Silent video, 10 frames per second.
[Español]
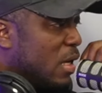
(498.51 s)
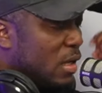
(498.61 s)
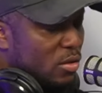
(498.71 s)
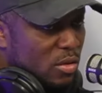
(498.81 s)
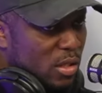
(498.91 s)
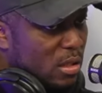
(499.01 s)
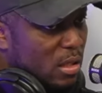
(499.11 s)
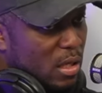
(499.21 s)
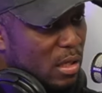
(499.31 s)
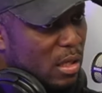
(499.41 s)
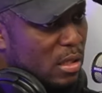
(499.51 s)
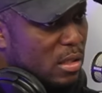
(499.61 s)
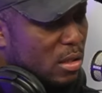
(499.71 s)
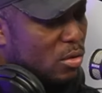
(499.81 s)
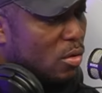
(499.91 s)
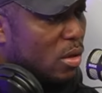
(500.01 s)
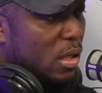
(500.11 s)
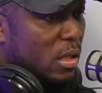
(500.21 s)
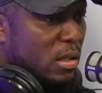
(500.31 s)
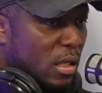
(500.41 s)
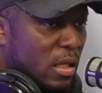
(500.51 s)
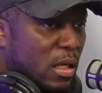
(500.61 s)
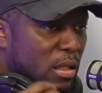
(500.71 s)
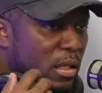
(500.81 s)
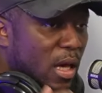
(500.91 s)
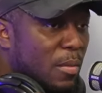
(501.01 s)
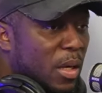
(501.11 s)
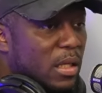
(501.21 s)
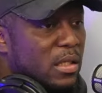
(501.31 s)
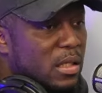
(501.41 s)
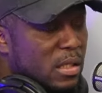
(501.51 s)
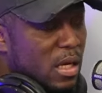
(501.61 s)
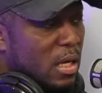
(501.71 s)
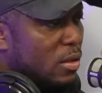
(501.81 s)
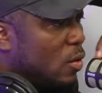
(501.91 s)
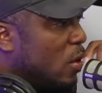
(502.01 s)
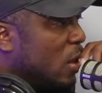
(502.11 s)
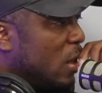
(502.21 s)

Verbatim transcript: Entonces tiene ese toque, tiene el drama necesario